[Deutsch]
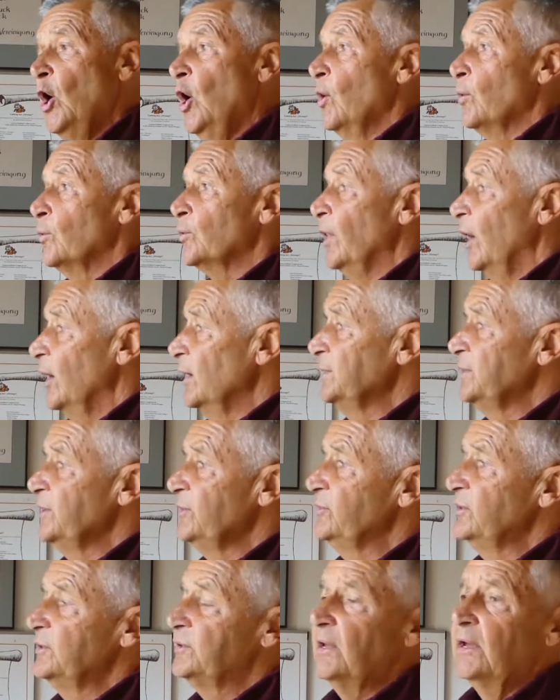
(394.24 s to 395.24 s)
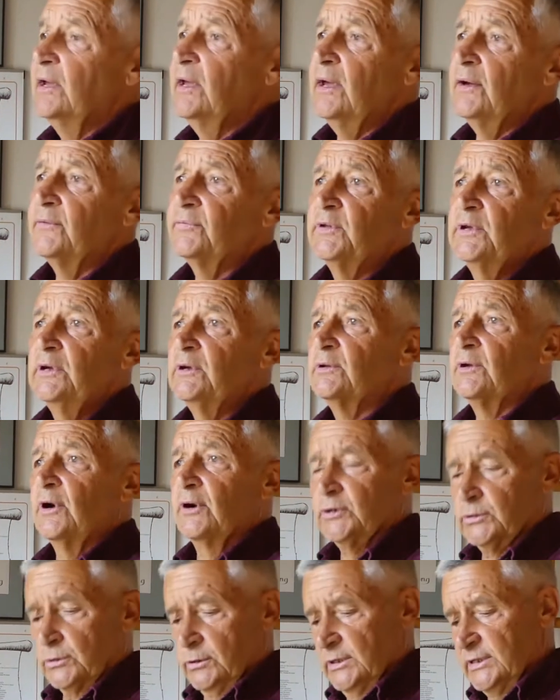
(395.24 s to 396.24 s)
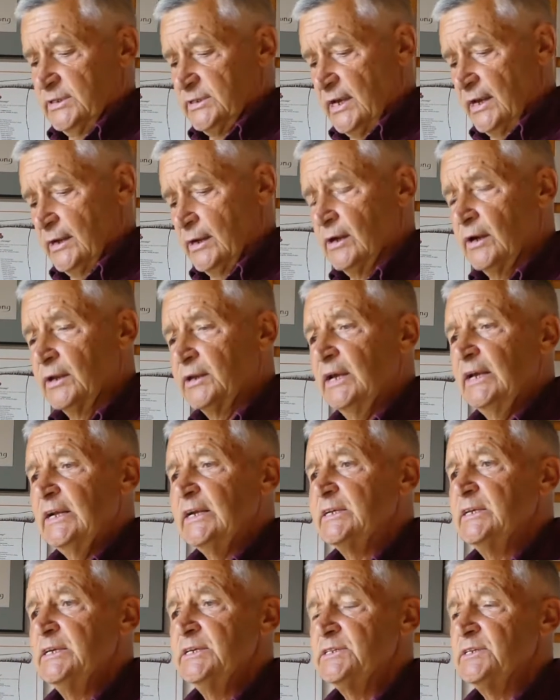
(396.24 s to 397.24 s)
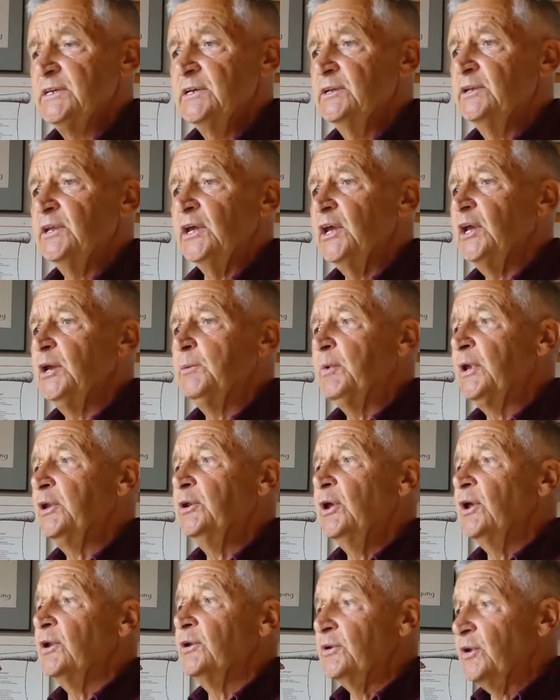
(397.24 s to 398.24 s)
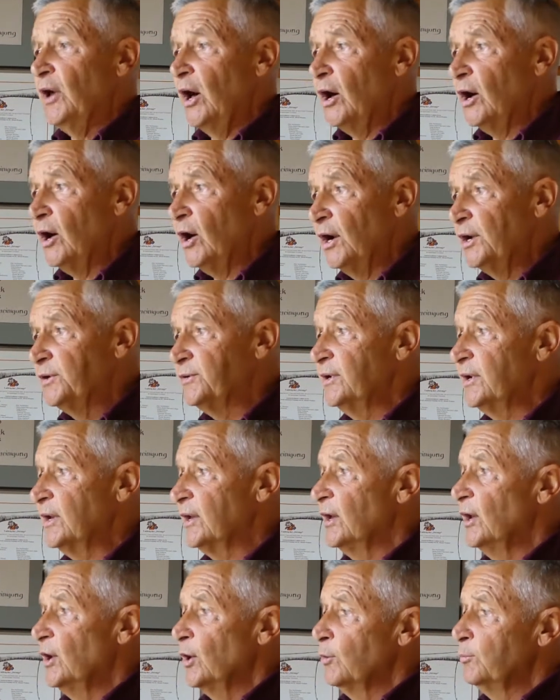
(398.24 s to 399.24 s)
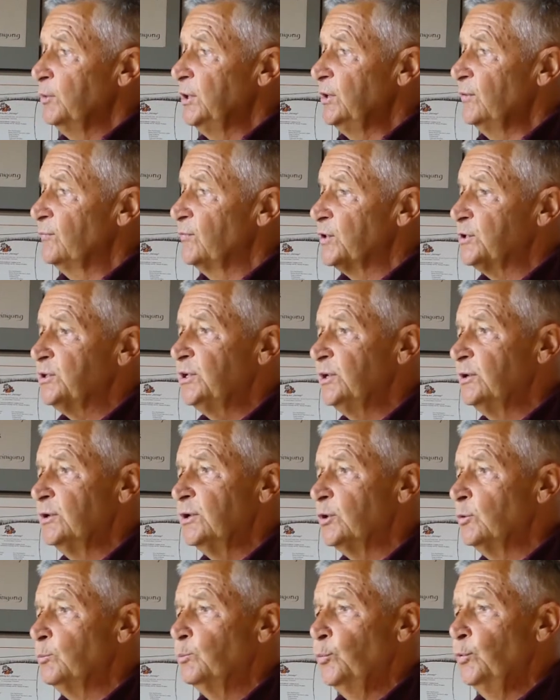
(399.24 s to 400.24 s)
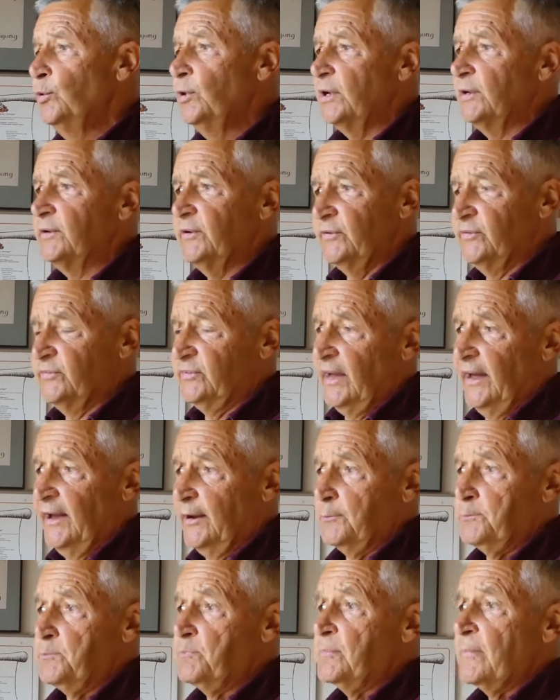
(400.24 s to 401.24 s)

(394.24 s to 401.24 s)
Und all diese Dinge, auf die ich da stolz sein kann, die sind eben nachhaltig, wie die verschiedenen Bücher das zeigen.